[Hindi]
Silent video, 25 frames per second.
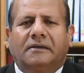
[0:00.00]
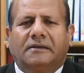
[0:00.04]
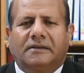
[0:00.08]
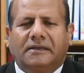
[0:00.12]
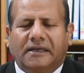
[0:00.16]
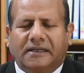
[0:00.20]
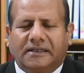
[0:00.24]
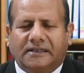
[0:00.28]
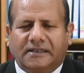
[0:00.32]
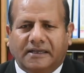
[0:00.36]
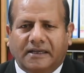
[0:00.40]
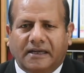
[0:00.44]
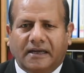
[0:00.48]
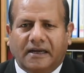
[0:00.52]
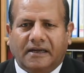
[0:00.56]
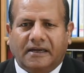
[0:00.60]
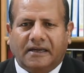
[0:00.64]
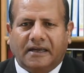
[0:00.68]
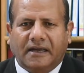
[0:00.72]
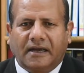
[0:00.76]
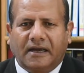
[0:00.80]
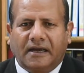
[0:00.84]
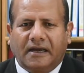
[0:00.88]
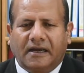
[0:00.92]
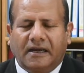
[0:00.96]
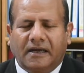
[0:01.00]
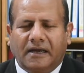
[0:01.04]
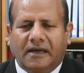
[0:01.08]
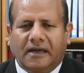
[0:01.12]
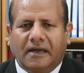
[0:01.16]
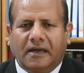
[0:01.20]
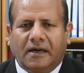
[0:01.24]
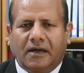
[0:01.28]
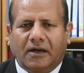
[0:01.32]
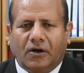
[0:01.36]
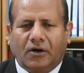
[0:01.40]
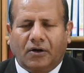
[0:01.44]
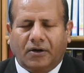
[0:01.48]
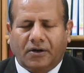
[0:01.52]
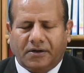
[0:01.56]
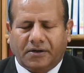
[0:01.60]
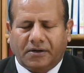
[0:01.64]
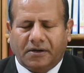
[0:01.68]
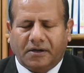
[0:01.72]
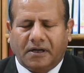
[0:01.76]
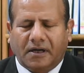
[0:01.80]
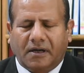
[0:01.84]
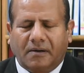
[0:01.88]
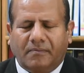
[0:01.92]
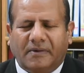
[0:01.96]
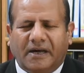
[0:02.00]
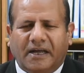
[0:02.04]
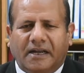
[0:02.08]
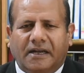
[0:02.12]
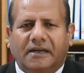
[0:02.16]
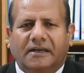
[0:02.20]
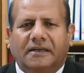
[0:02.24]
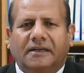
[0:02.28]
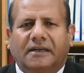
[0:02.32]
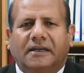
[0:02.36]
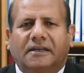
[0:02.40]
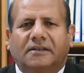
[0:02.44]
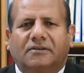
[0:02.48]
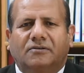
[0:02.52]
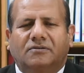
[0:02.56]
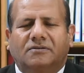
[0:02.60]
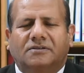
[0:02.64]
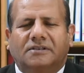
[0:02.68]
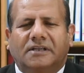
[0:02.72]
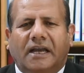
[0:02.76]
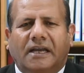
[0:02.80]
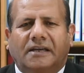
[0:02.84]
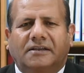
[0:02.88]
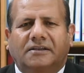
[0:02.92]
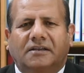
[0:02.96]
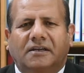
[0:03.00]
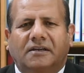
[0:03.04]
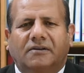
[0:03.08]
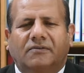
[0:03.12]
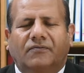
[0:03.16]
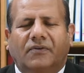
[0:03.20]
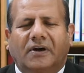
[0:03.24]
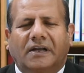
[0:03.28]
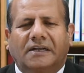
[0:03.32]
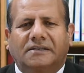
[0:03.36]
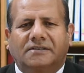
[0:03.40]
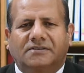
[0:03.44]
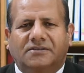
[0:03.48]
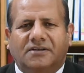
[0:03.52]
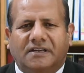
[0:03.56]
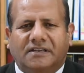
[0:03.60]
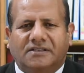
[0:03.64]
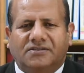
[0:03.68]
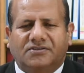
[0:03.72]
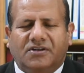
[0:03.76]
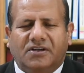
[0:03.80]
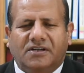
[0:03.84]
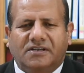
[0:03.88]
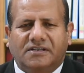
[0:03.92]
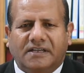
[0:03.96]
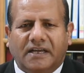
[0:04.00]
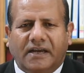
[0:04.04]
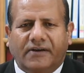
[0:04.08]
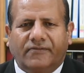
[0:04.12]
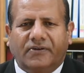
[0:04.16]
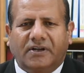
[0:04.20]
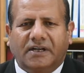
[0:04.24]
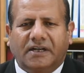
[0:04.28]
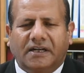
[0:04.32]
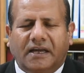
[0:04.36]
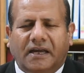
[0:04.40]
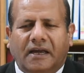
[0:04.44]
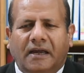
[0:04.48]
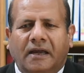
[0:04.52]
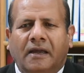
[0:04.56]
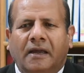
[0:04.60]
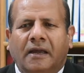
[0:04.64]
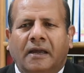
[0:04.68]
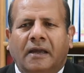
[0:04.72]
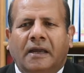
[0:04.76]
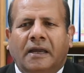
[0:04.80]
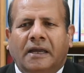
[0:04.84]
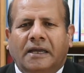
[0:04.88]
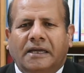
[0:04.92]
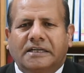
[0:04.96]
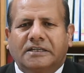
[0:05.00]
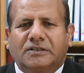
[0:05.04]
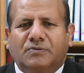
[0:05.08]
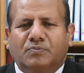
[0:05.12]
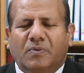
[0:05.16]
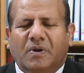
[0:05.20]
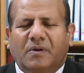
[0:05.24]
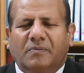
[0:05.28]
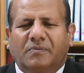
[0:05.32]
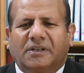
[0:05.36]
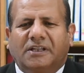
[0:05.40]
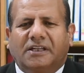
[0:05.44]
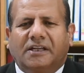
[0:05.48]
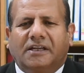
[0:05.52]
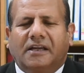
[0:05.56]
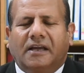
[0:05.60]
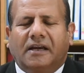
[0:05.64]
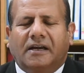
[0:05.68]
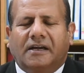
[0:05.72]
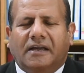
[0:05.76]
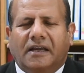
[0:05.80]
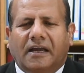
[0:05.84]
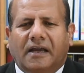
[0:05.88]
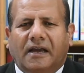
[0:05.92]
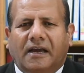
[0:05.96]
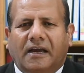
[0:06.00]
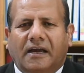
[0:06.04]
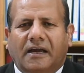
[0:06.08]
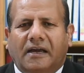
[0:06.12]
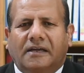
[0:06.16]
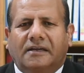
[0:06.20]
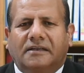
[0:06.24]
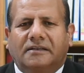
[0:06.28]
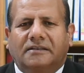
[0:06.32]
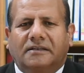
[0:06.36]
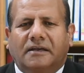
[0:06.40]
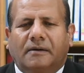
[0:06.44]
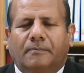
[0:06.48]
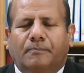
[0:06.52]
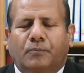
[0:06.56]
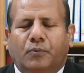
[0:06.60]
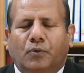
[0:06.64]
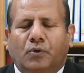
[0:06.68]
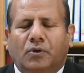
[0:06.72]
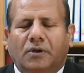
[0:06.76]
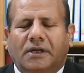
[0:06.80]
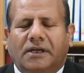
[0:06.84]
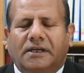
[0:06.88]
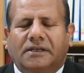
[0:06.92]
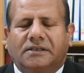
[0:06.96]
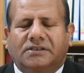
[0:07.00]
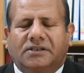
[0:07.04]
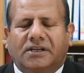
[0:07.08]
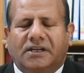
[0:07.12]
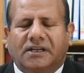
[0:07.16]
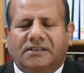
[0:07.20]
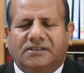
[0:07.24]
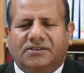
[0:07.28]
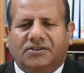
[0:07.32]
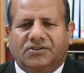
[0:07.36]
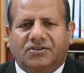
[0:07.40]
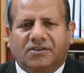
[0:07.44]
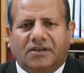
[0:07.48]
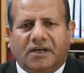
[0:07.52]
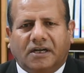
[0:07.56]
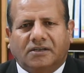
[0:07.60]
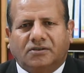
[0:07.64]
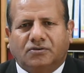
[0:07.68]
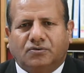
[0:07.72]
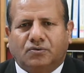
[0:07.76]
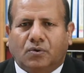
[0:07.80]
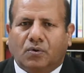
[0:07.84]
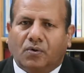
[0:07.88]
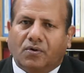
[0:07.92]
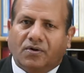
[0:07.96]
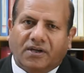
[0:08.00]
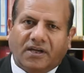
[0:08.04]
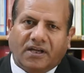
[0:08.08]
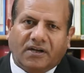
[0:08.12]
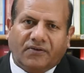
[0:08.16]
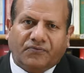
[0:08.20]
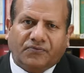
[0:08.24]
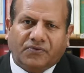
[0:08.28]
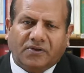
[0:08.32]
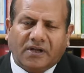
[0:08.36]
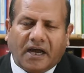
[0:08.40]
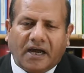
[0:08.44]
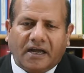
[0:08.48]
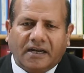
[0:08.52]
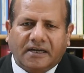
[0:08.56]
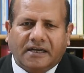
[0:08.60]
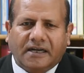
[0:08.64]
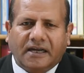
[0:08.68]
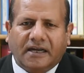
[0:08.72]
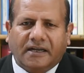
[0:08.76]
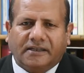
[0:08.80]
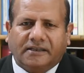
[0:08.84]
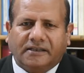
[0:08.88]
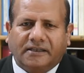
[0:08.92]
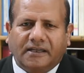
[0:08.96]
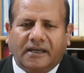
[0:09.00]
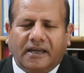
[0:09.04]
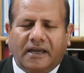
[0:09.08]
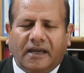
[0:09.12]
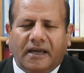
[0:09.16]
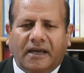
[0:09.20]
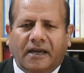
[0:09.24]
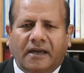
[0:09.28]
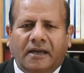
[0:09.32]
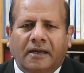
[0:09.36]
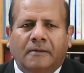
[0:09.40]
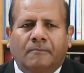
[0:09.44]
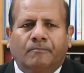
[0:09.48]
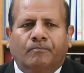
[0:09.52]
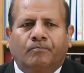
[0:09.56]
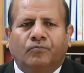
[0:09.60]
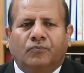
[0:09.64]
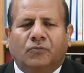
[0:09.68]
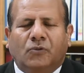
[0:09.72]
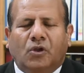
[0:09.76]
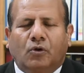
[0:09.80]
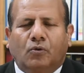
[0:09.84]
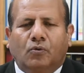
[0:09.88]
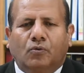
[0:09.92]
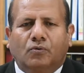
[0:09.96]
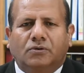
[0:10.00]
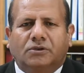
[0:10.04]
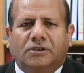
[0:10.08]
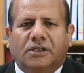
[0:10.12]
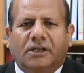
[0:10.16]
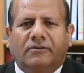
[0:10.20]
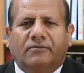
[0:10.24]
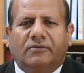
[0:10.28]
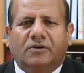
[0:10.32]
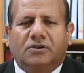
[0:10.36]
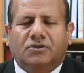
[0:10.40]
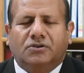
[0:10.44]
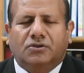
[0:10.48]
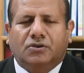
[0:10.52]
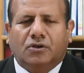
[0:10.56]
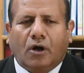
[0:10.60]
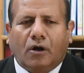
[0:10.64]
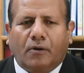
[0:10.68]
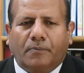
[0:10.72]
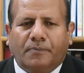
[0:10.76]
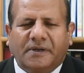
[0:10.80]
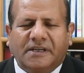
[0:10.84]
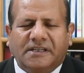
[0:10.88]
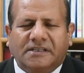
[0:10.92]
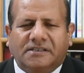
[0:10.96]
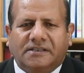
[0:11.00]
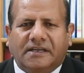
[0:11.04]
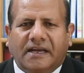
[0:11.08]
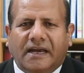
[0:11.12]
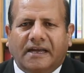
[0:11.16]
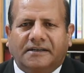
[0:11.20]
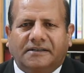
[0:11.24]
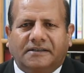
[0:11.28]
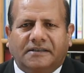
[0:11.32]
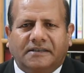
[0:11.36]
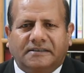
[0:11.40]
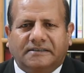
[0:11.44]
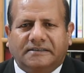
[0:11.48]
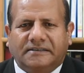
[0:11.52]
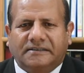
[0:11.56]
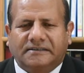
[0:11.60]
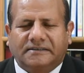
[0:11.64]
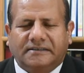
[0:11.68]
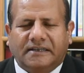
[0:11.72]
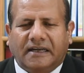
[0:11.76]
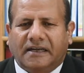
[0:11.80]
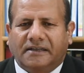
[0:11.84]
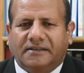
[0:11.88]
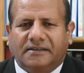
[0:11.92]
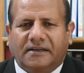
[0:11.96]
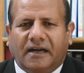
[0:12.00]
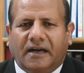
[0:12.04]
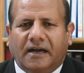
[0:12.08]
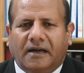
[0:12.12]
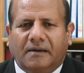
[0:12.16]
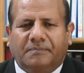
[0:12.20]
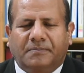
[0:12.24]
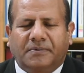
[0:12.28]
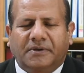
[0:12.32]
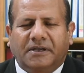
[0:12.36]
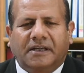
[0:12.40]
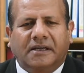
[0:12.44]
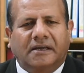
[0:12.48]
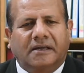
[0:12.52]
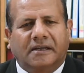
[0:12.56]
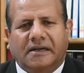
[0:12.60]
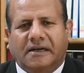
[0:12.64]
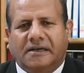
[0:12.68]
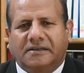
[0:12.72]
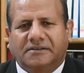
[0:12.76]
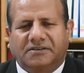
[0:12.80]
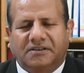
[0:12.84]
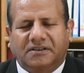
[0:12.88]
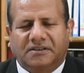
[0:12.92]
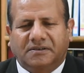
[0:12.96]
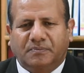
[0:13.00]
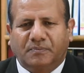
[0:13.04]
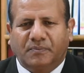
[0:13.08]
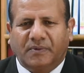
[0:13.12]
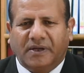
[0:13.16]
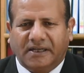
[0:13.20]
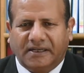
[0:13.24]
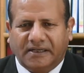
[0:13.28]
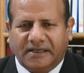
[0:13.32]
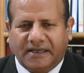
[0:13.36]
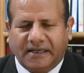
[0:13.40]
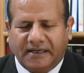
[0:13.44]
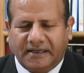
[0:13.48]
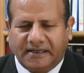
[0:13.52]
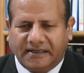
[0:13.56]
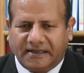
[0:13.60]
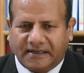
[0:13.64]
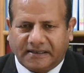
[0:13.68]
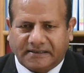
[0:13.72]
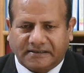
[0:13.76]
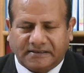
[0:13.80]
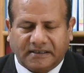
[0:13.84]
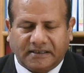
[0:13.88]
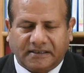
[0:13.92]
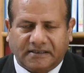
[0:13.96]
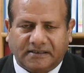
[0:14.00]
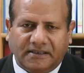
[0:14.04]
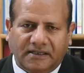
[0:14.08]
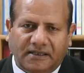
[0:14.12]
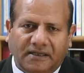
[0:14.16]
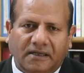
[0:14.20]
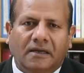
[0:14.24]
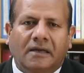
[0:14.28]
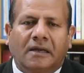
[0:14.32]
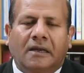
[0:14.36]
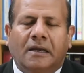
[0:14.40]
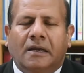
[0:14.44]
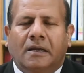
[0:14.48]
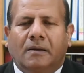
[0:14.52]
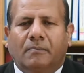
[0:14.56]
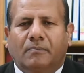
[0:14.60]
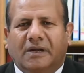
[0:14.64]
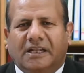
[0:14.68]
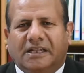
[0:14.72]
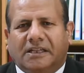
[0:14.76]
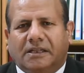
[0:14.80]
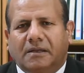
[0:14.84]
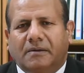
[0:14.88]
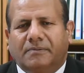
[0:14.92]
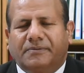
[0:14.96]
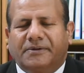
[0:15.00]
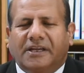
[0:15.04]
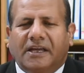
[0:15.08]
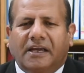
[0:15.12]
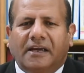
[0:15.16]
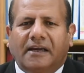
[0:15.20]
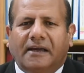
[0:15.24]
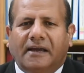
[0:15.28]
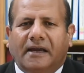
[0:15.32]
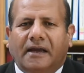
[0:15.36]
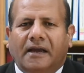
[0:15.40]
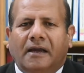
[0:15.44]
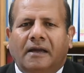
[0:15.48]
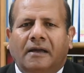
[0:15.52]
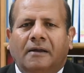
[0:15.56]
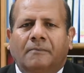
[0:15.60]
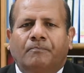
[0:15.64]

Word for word: ये दिया गया है और हमारा ये जो सेक्शन 167 है इसमें भी दिया गया है कि जब पुलिस किसी शख्स को गिरफ्तार करती है तो उसे वो 24 घंटे से ज़्यादा अपनी हिरासत में नहीं रख सकती मतलब ये है